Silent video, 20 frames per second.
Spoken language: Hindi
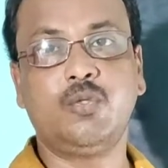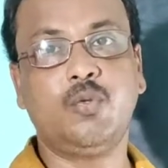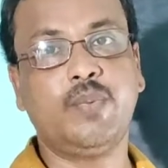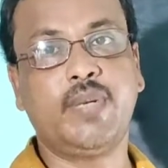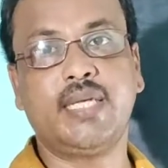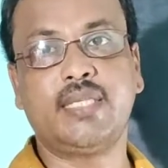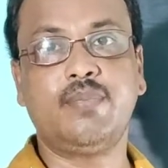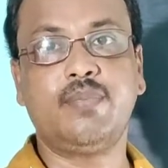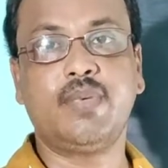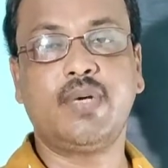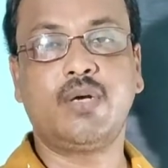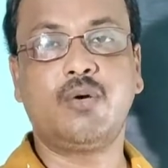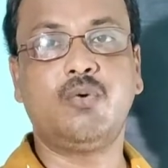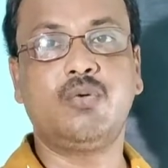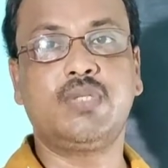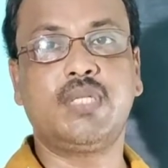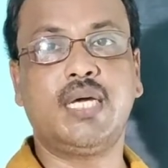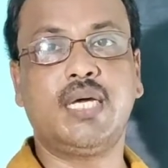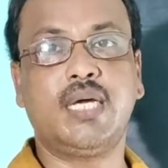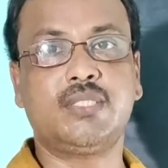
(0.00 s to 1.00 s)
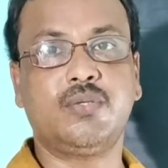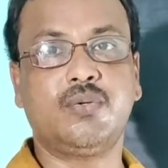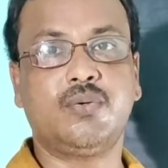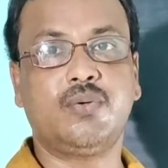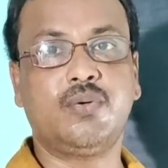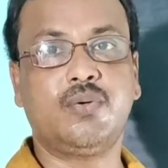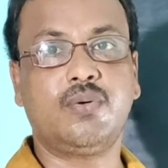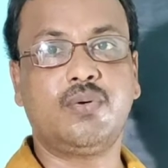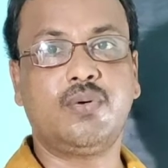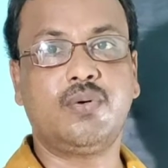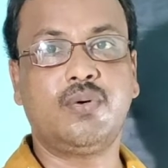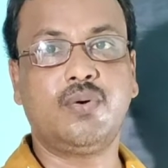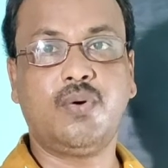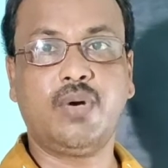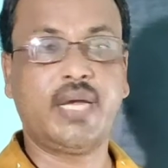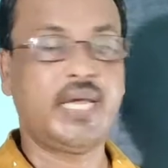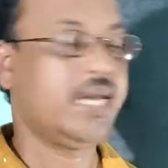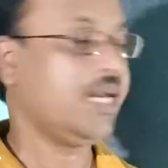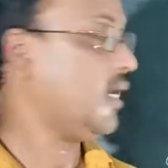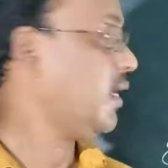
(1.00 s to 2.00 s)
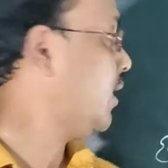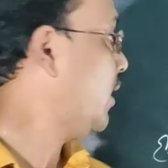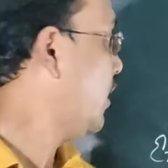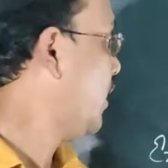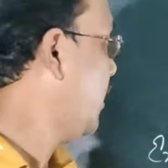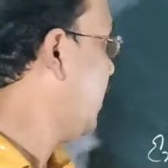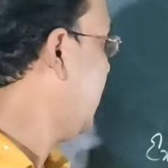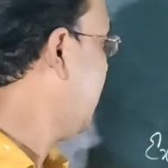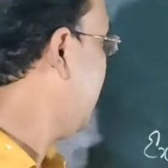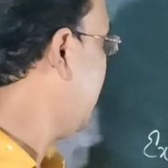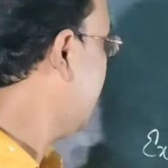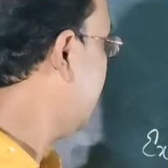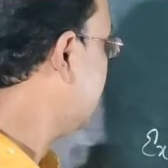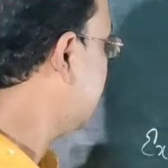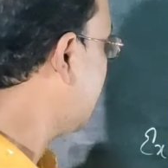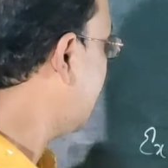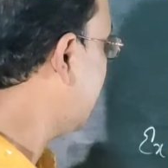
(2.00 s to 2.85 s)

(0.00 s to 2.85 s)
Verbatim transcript: तुम कितने खुदगर्ज हो ओके ये